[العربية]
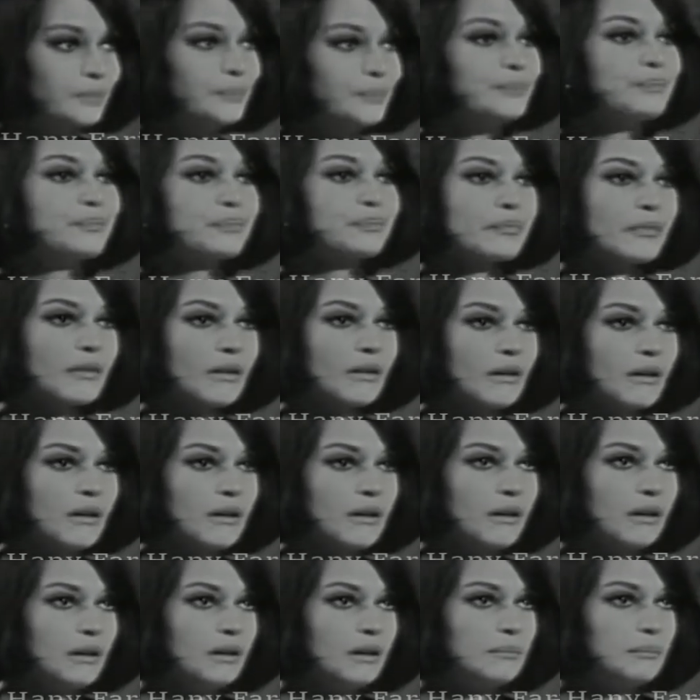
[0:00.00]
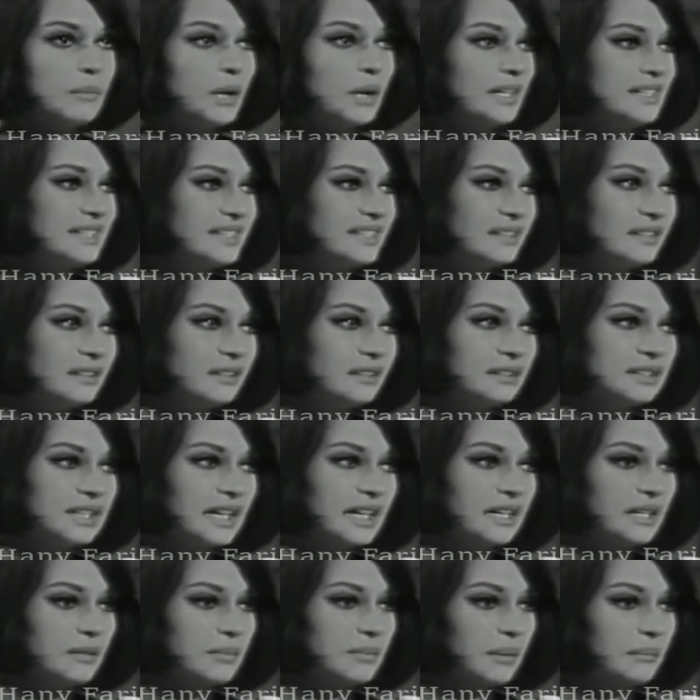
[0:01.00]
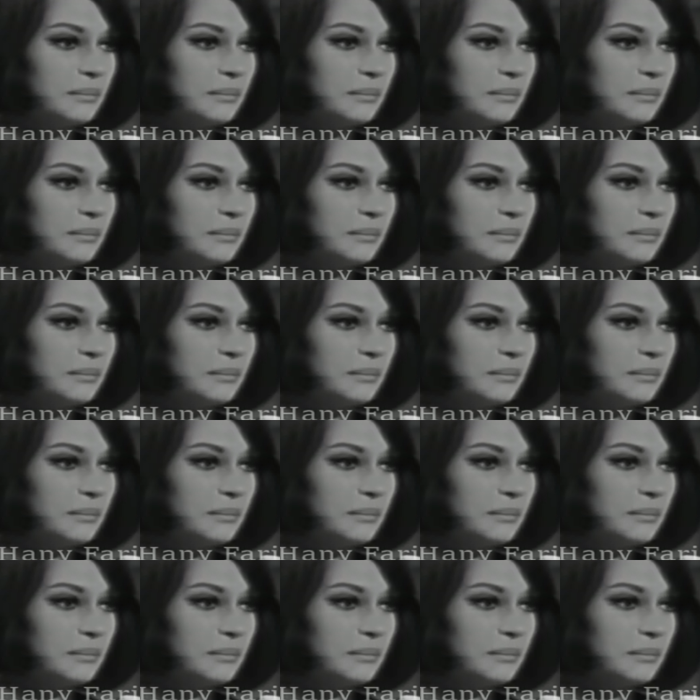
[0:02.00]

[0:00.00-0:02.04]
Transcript: آه ما دي تقريبا